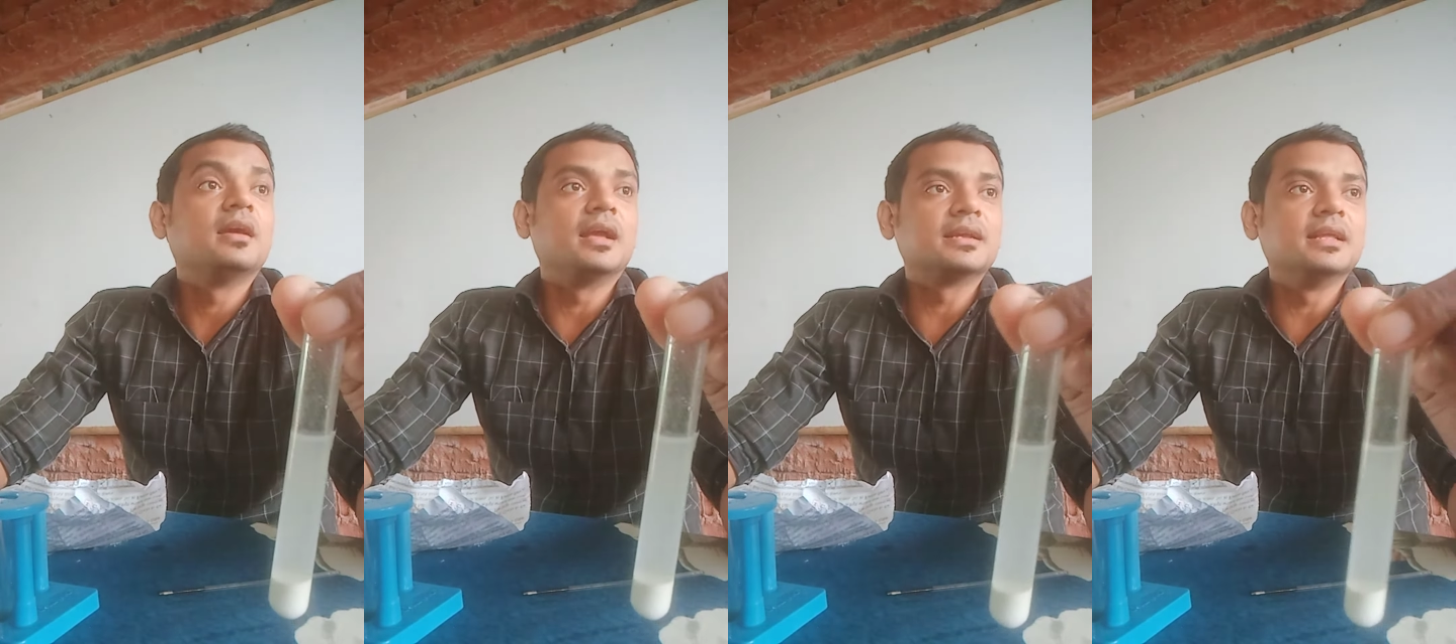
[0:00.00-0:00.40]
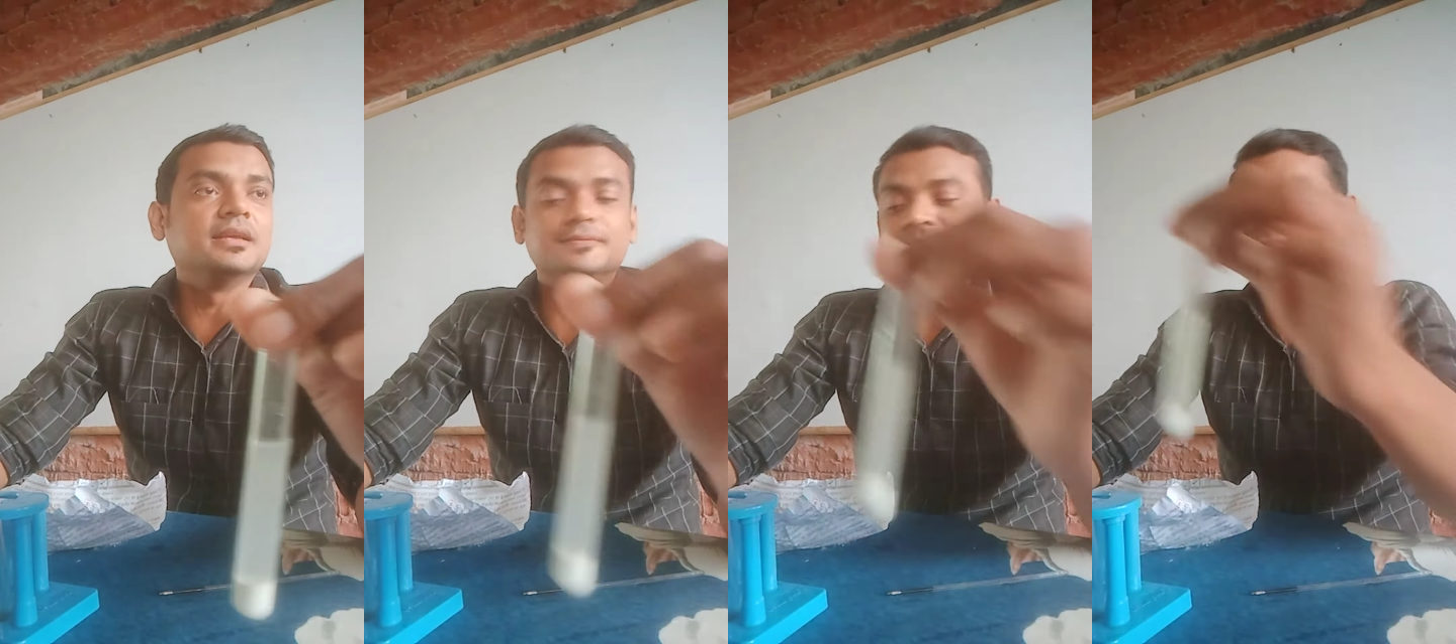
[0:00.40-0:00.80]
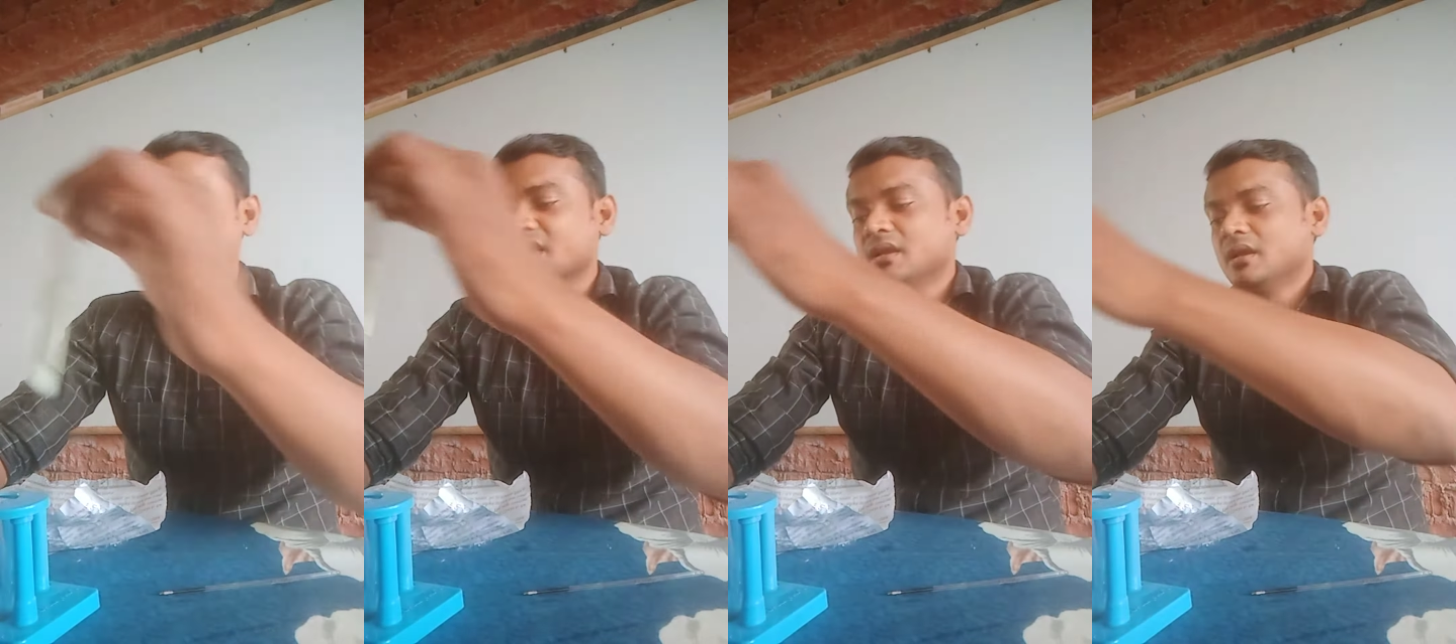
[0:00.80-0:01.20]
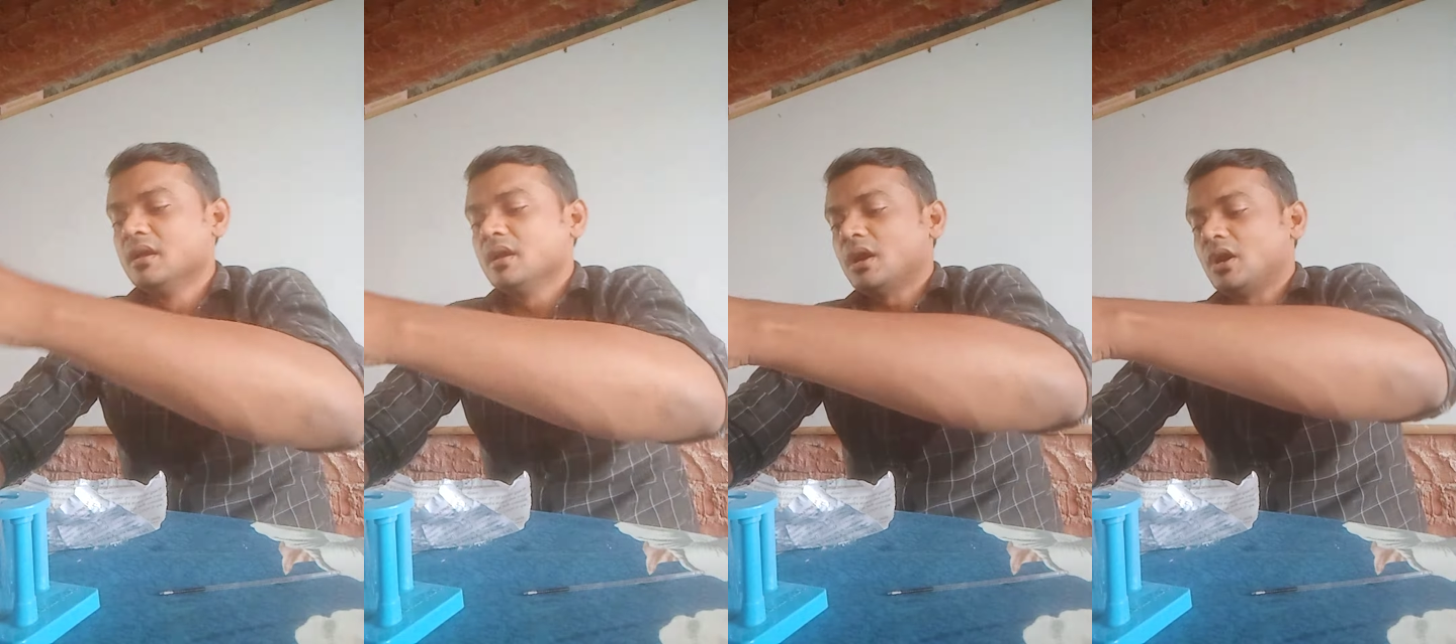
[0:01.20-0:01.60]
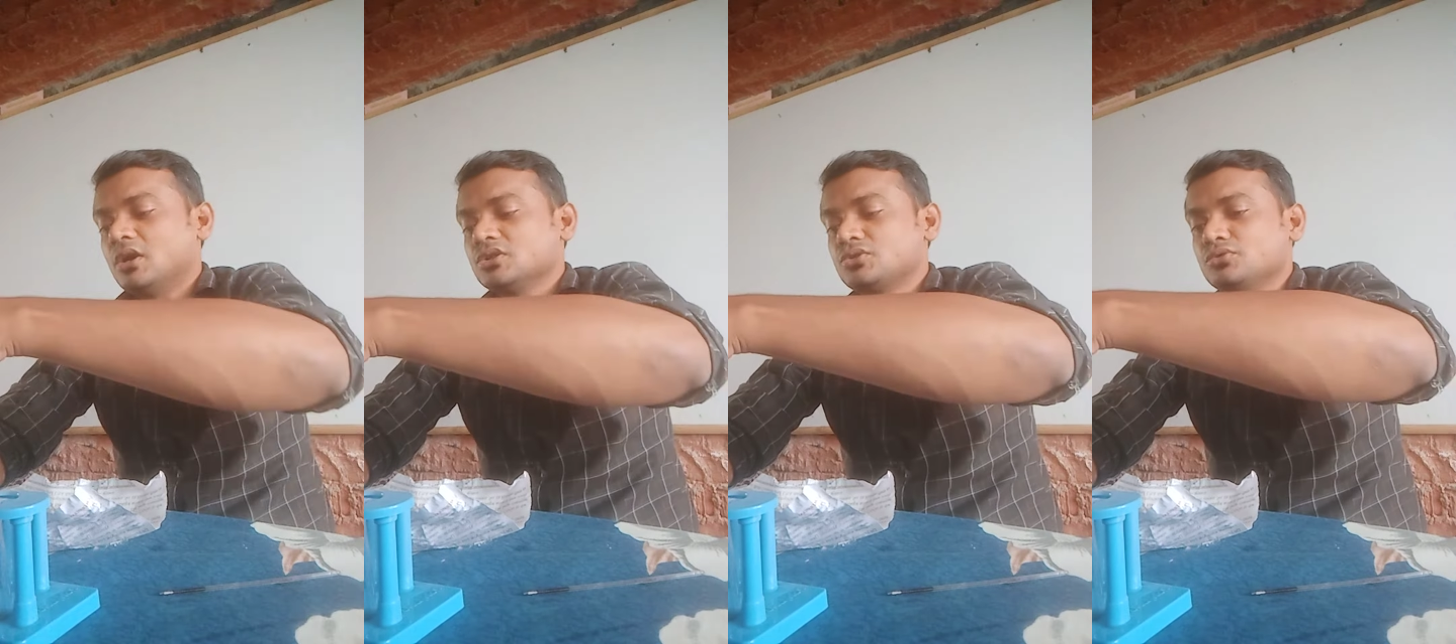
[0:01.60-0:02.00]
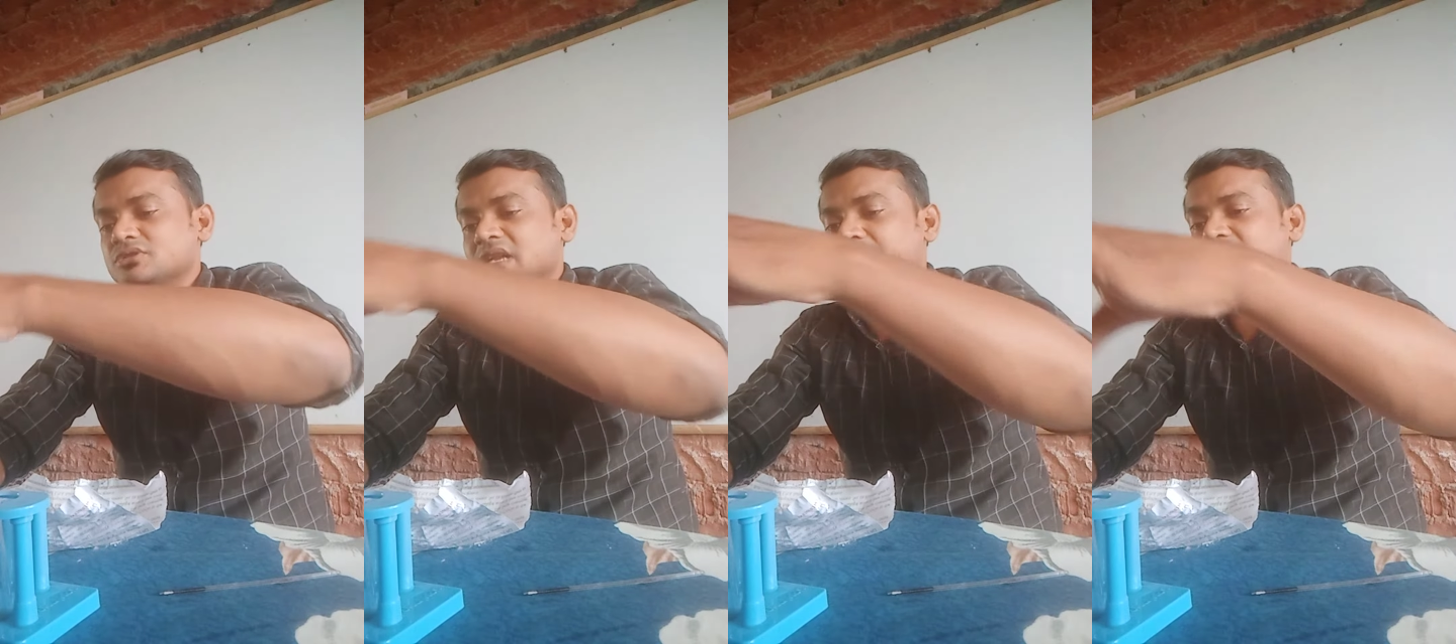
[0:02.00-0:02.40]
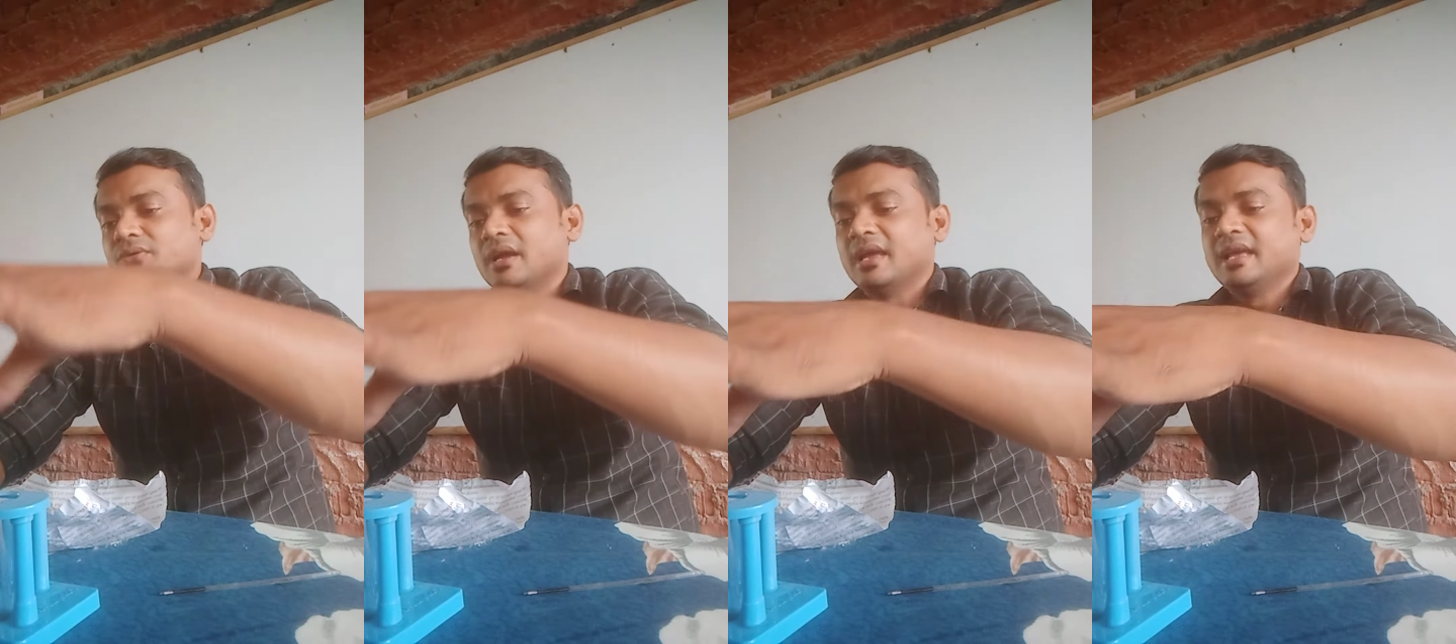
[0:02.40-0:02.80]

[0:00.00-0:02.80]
है कि नहीं yes, और दूसरे में जो है